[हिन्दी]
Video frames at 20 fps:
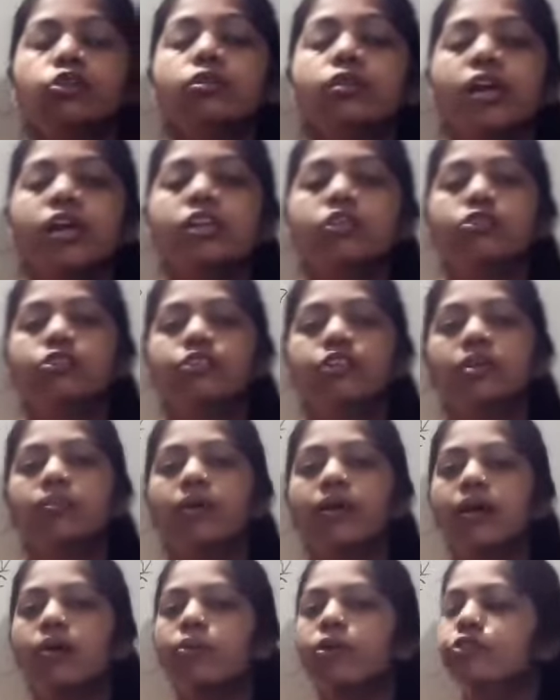तो नेक्स्ट क्वेश्चन
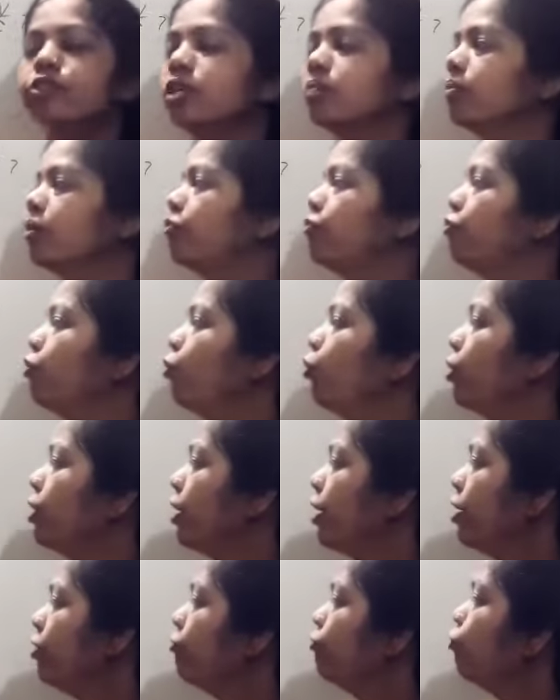हमारा क्वेश्चन नंबर फोर
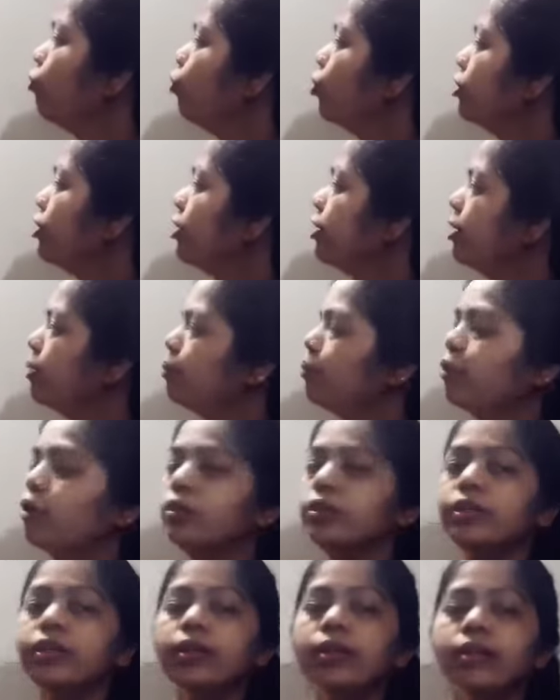है फोर देखिए
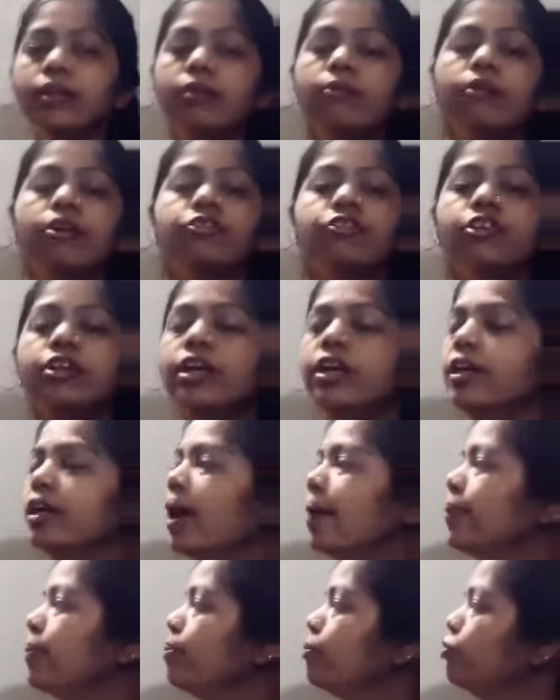बहुत ही इजी क्वेश्चन है
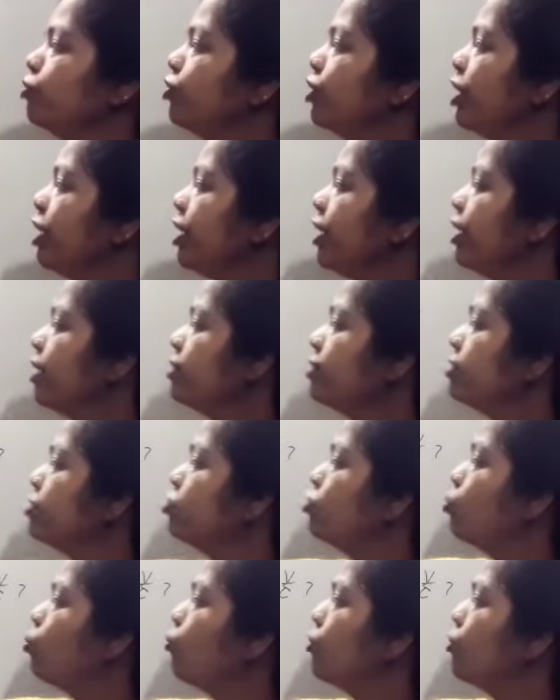यहाँ पे पूछ रहा है जीरो